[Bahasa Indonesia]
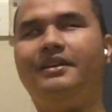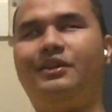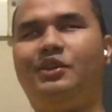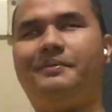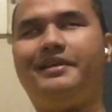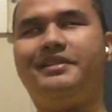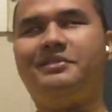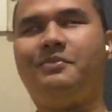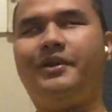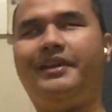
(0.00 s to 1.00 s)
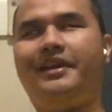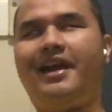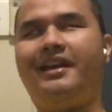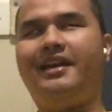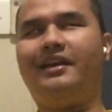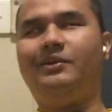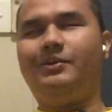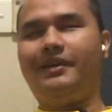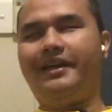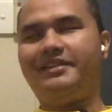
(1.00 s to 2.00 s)
itu pasti semuanya ngandang
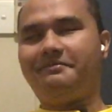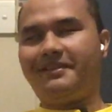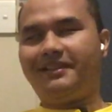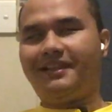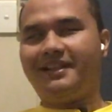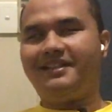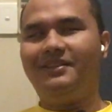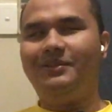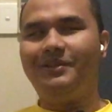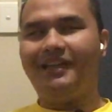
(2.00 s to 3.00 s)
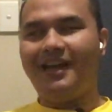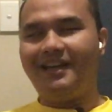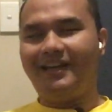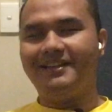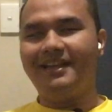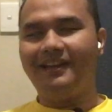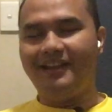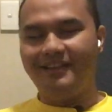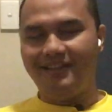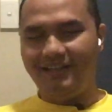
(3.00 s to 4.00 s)
dulu guys pasti transit dulu di kandangnya
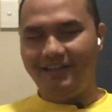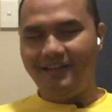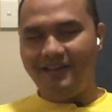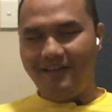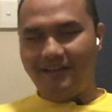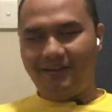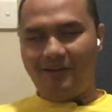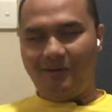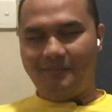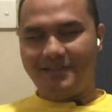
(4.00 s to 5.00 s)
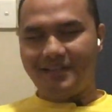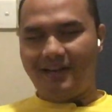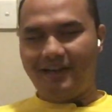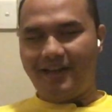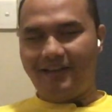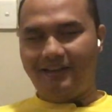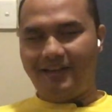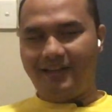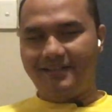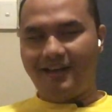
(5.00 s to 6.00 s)
sana jadi kalau misalnya naik
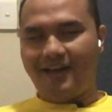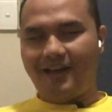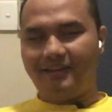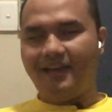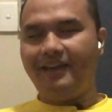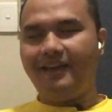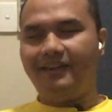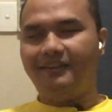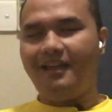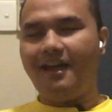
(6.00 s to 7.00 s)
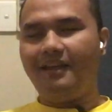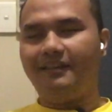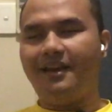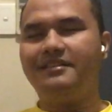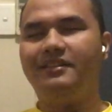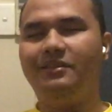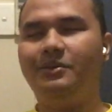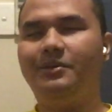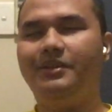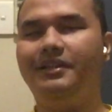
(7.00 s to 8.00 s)
dari Jakarta ya kita transit
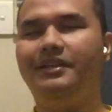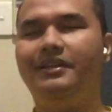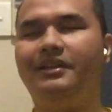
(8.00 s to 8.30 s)
dulu di